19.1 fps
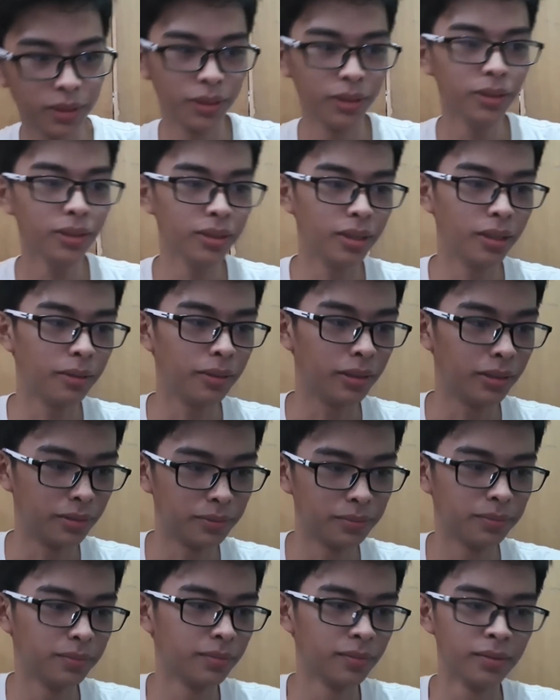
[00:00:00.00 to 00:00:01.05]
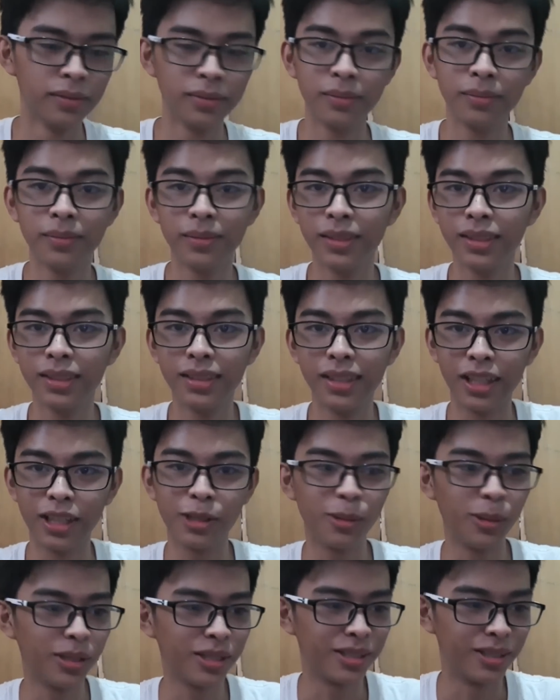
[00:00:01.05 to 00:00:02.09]
yun nga. Next
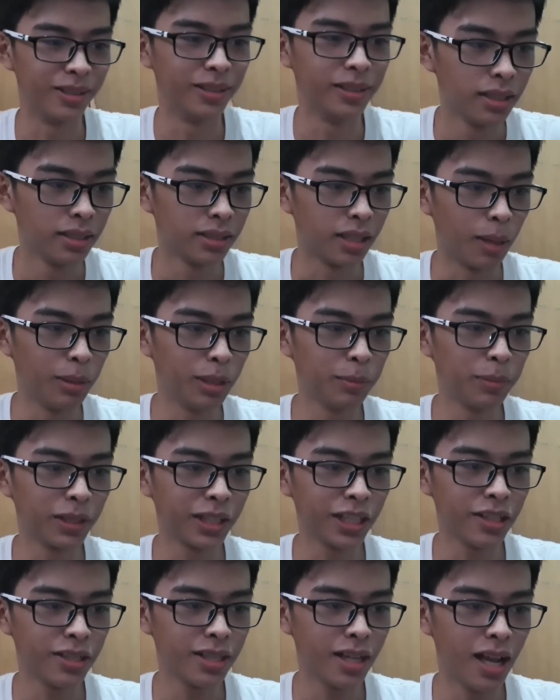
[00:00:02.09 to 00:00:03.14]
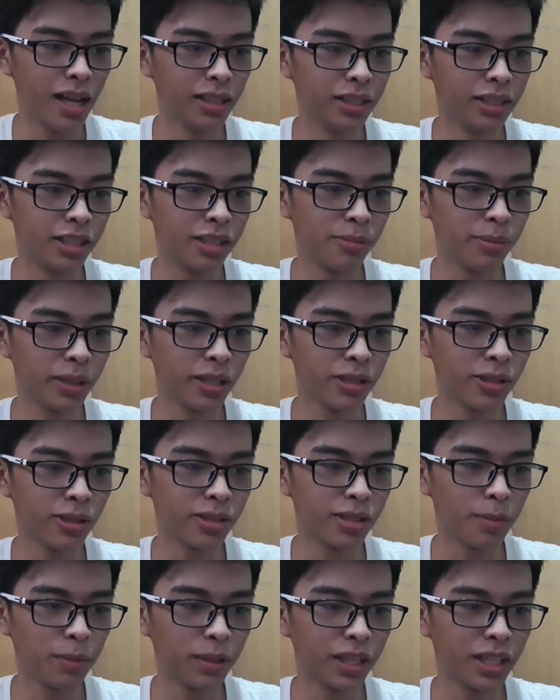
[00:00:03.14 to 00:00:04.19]
question. Sabi ni Patricia Ann, inspirasyon
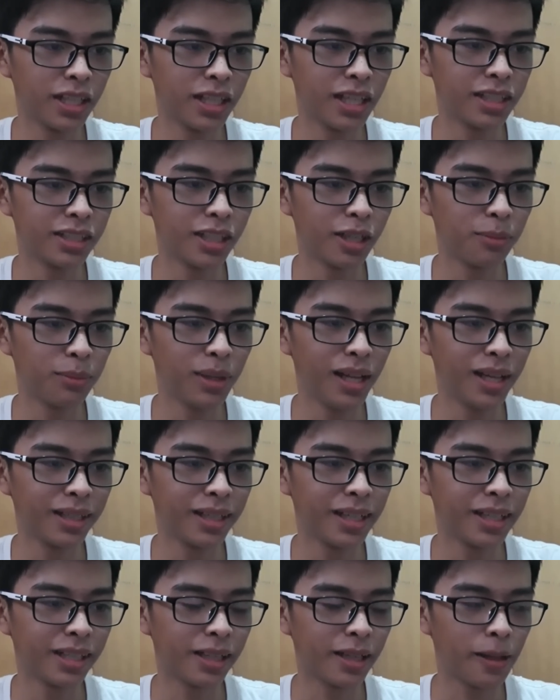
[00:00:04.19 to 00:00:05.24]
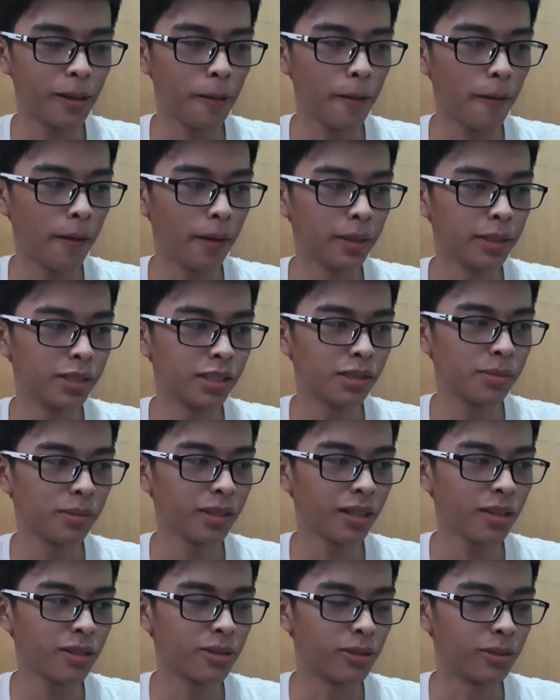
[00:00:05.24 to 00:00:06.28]
sa pagiging isang vlogger.
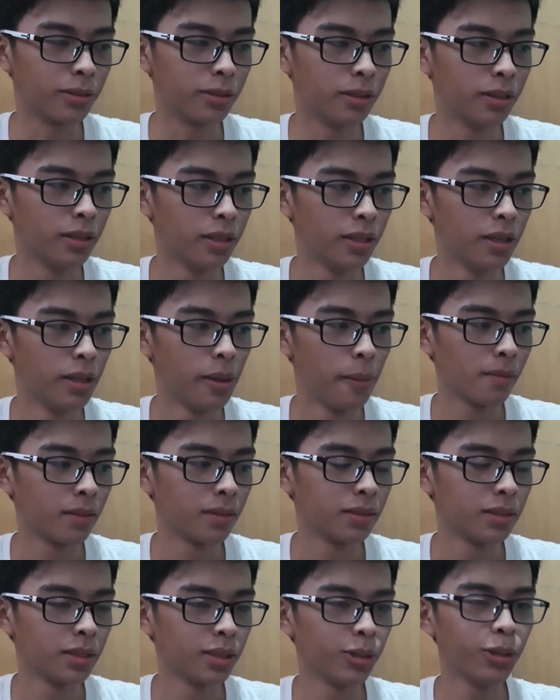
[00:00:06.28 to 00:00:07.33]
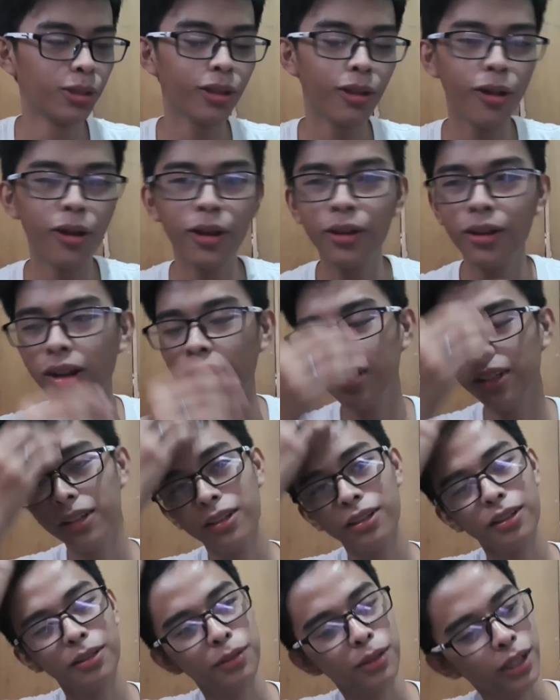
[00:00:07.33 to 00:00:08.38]
inspiration Siguro,
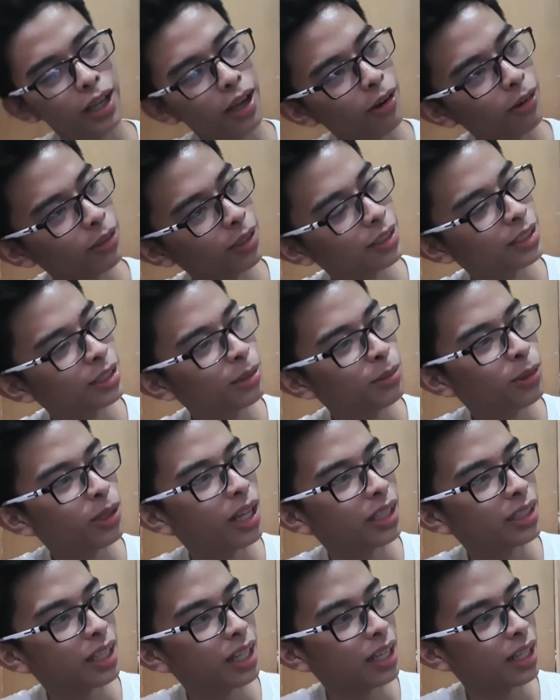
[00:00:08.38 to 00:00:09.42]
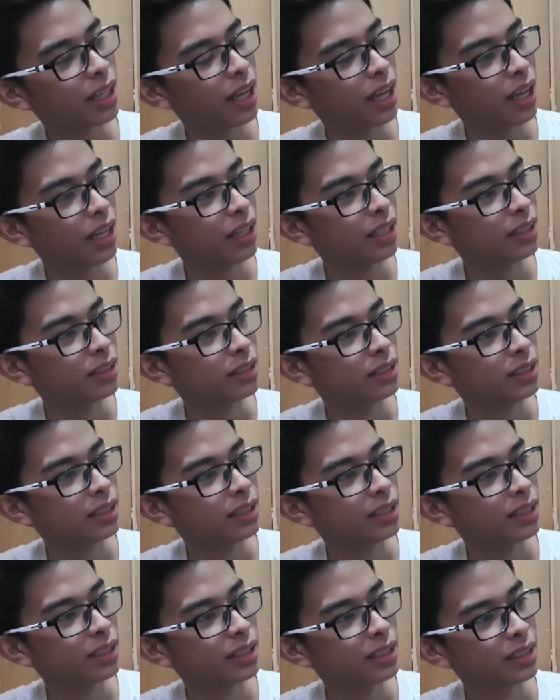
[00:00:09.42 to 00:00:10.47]
ano, kaya ako nagsimula talaga.
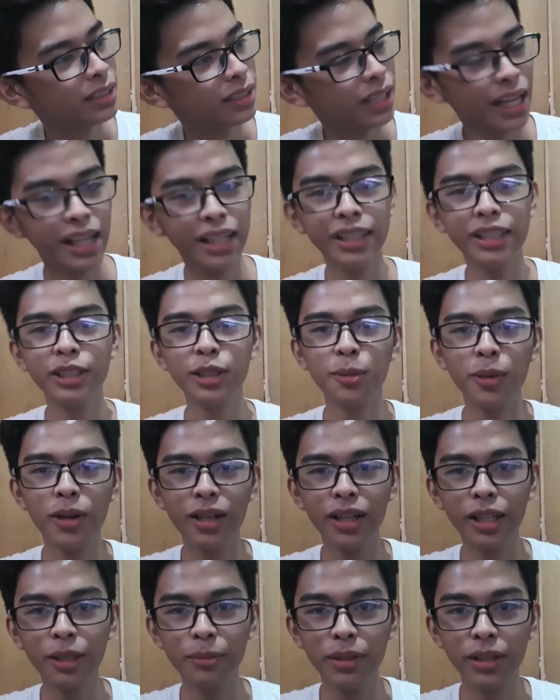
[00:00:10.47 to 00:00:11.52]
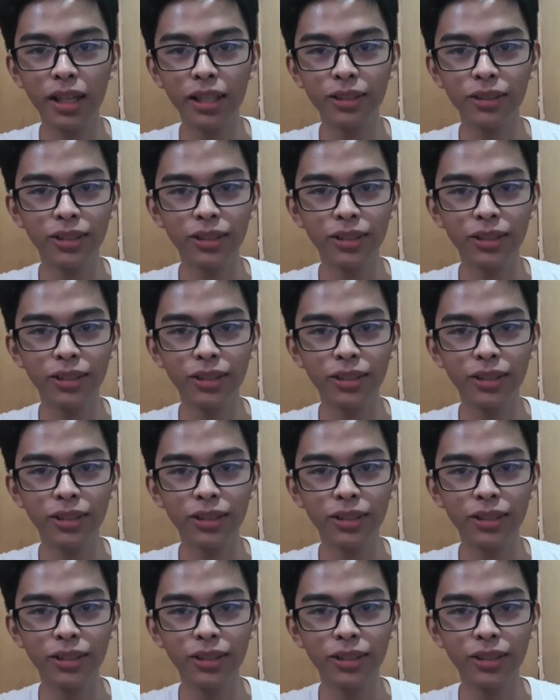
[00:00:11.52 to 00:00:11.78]
Dahil din sa mga kaibigan ko.